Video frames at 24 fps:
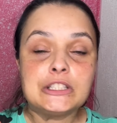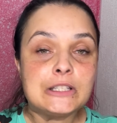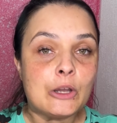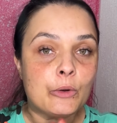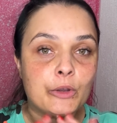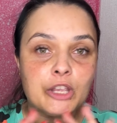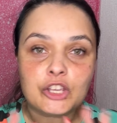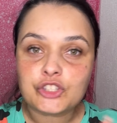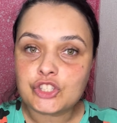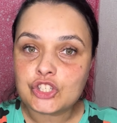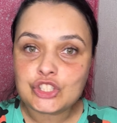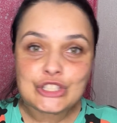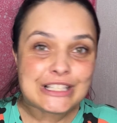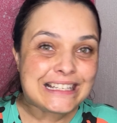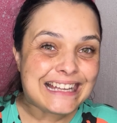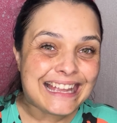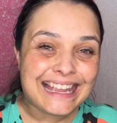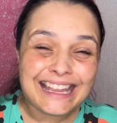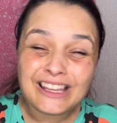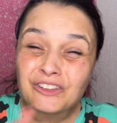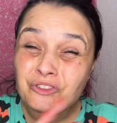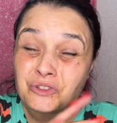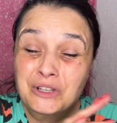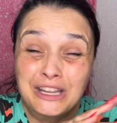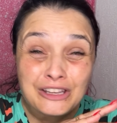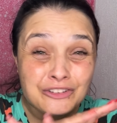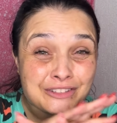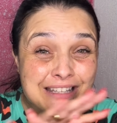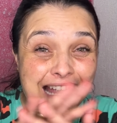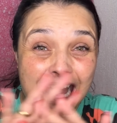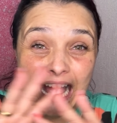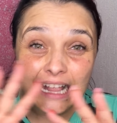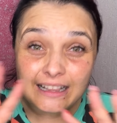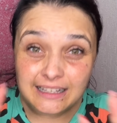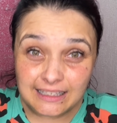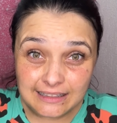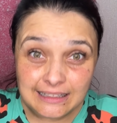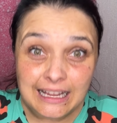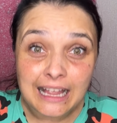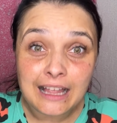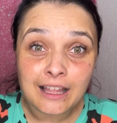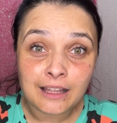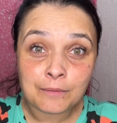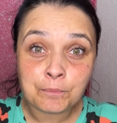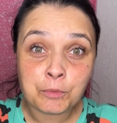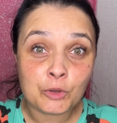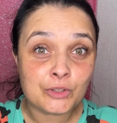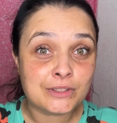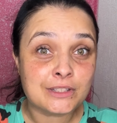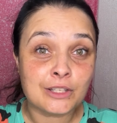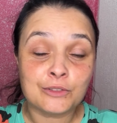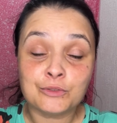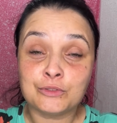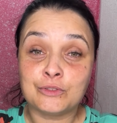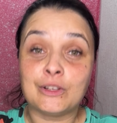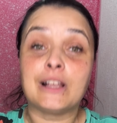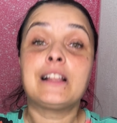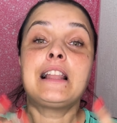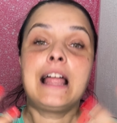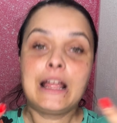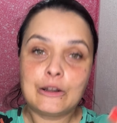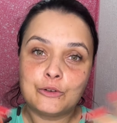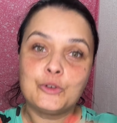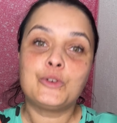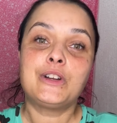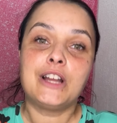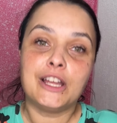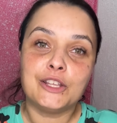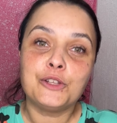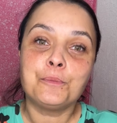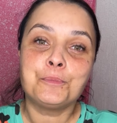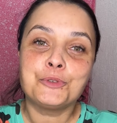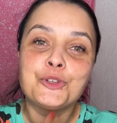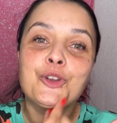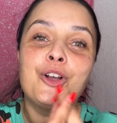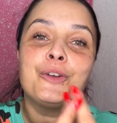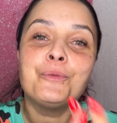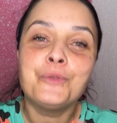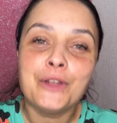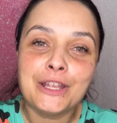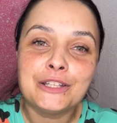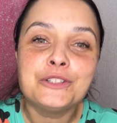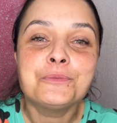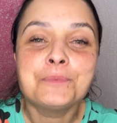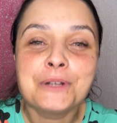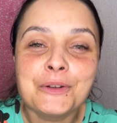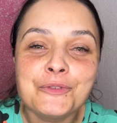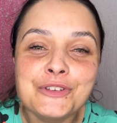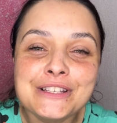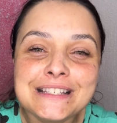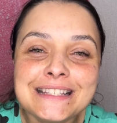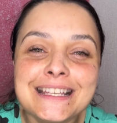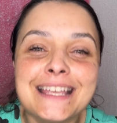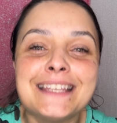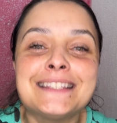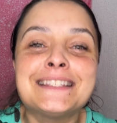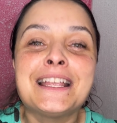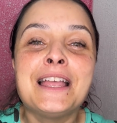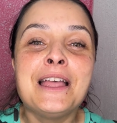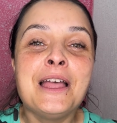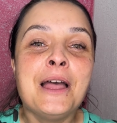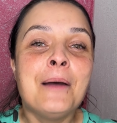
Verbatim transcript: Não que a gente ganhe, eu não ganho nada, tá? Postando, claro, eu ganho porque eu vendo pra vocês.